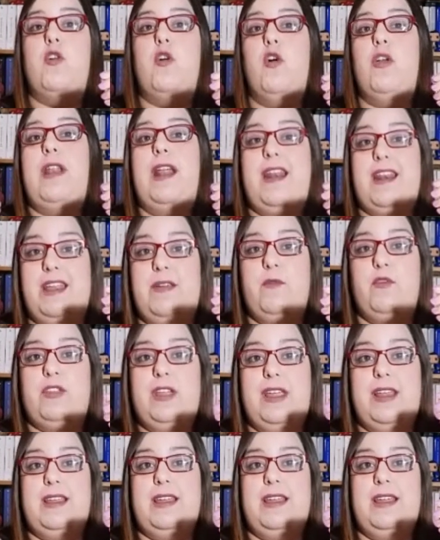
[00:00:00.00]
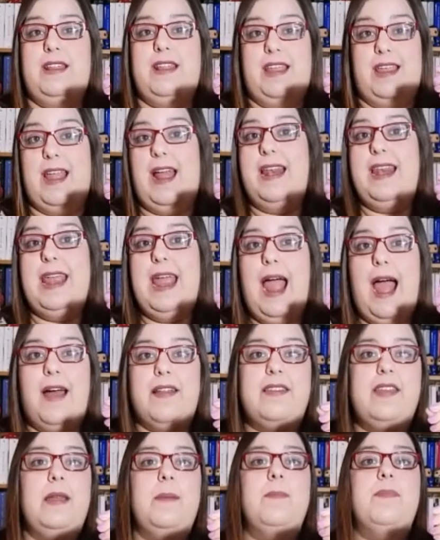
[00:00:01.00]
con l'arrivo degli, degli
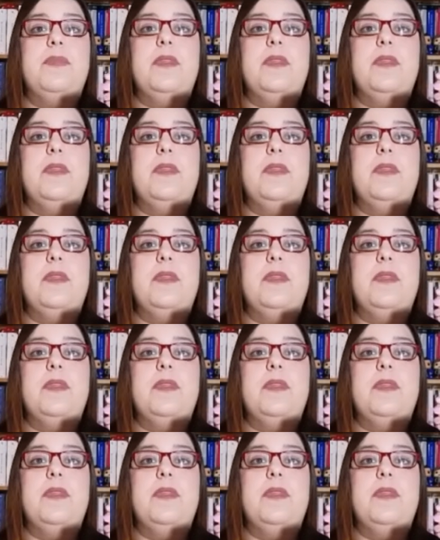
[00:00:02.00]
alleati